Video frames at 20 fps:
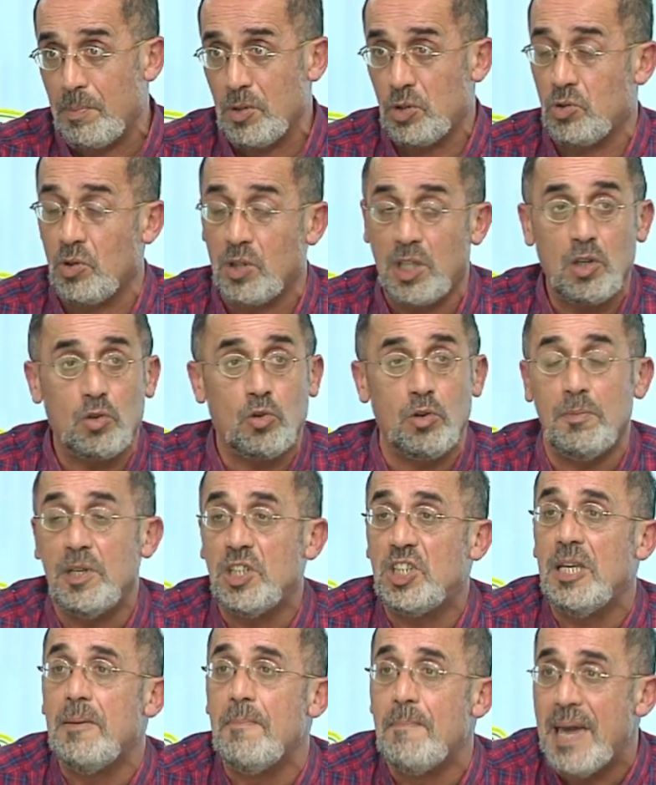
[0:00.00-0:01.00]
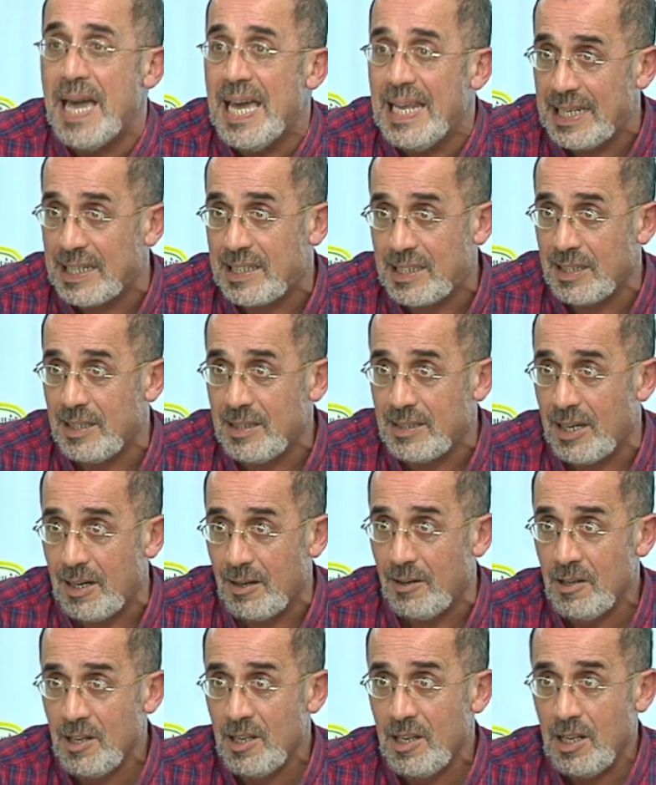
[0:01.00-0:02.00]
باسكو كي تكون ماشي مالك انت
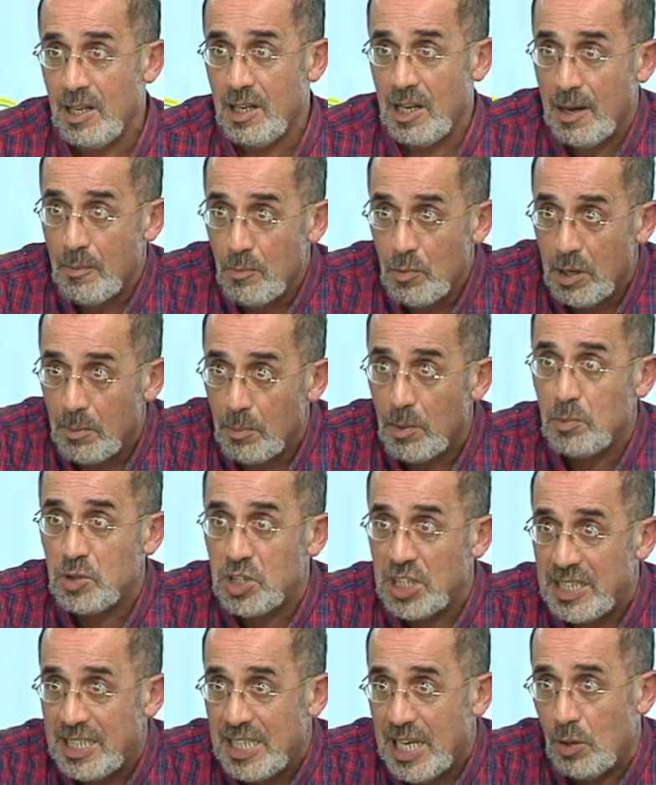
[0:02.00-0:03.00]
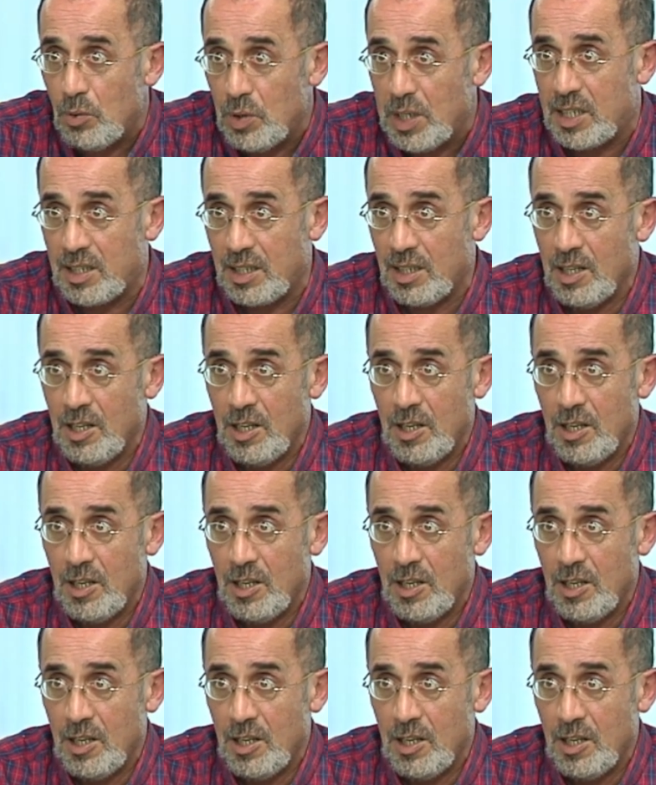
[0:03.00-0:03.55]
الاموال مش دياولك